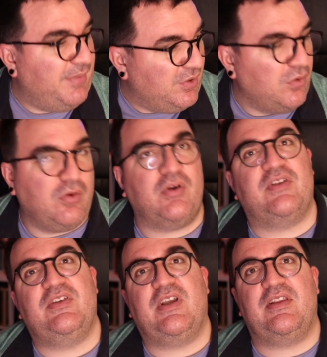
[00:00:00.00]
Pero ojo que
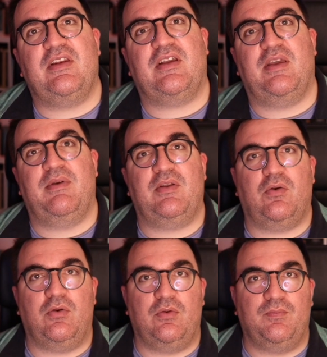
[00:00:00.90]
sí que tiene que ver
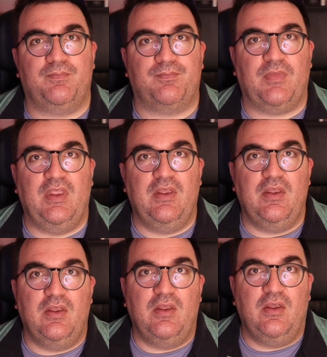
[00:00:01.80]
con,
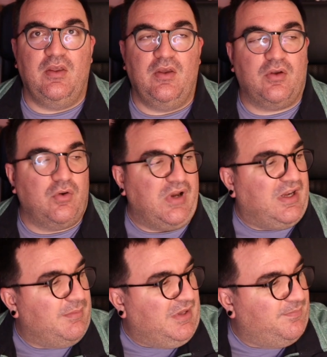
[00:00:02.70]
con
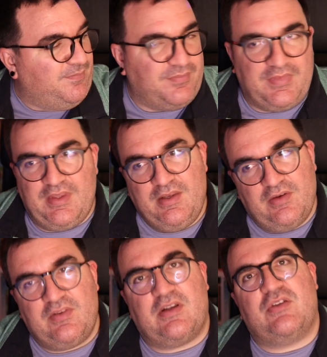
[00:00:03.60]
anime. En
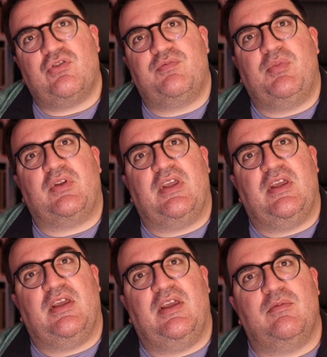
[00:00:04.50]
este caso es
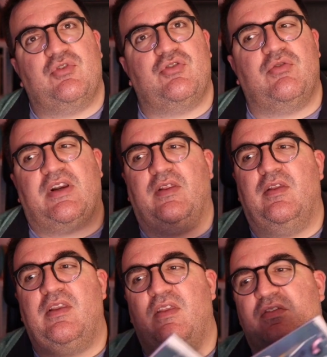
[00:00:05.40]
porque hemos hecho una
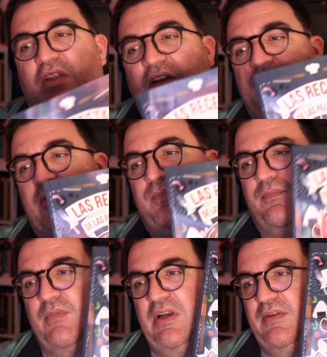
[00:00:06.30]
receta de este libro,
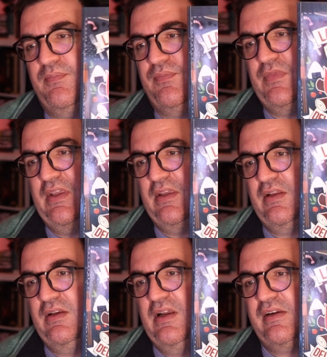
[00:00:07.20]
¿vale? De
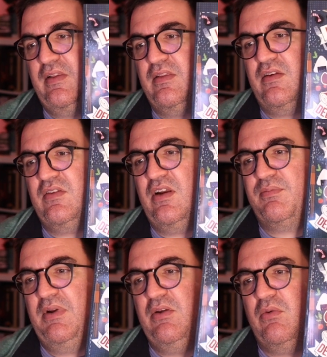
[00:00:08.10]
las recetas de las
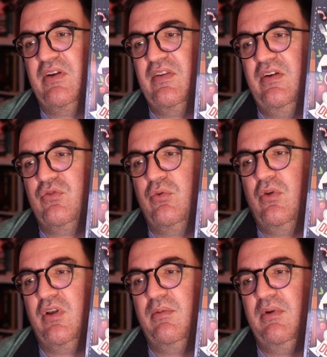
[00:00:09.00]
películas del
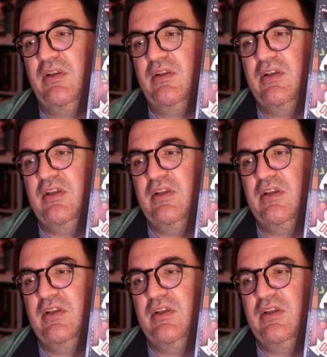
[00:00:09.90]
estudio Ghibli.